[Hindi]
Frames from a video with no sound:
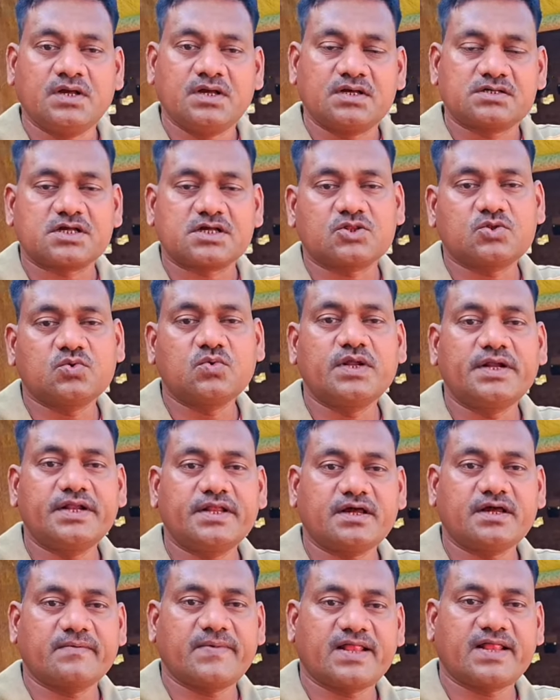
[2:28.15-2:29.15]
सत्तू लेने
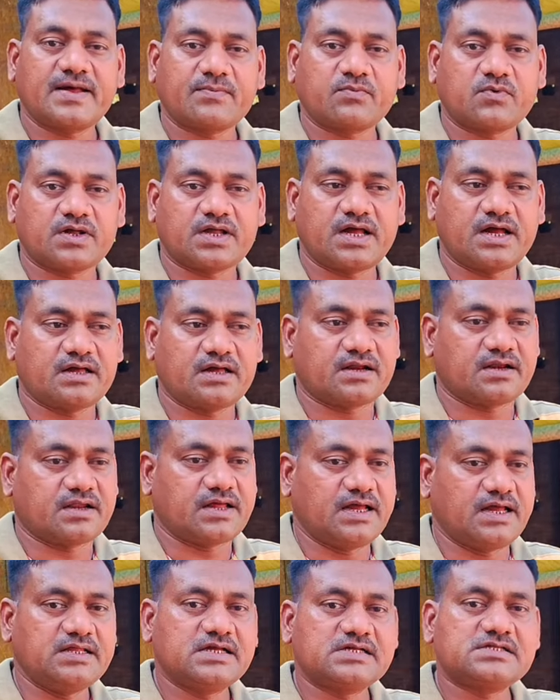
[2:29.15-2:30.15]
के बाद आपको क्या करना
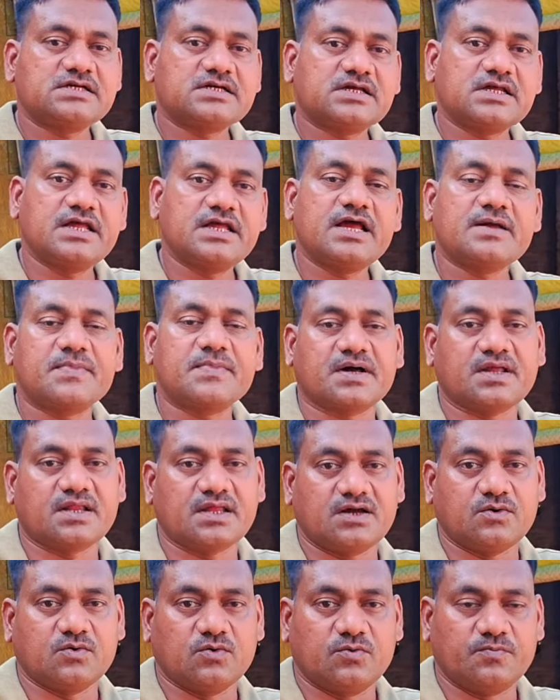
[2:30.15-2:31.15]
है जैसे कि एक बकरी
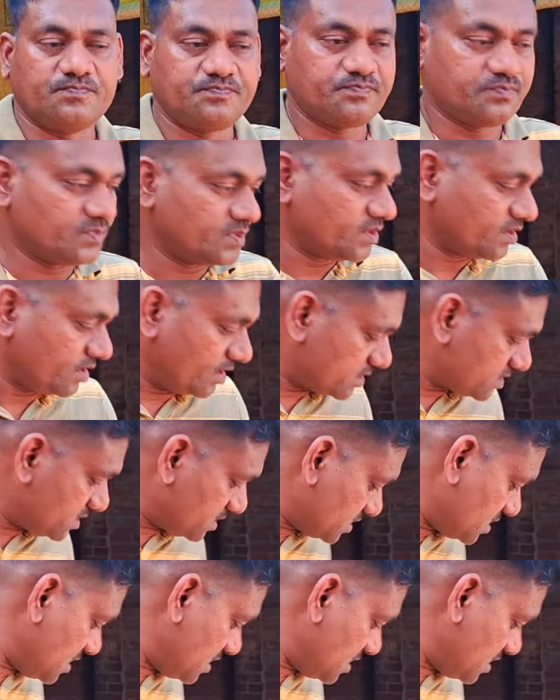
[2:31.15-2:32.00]
को जैसे कि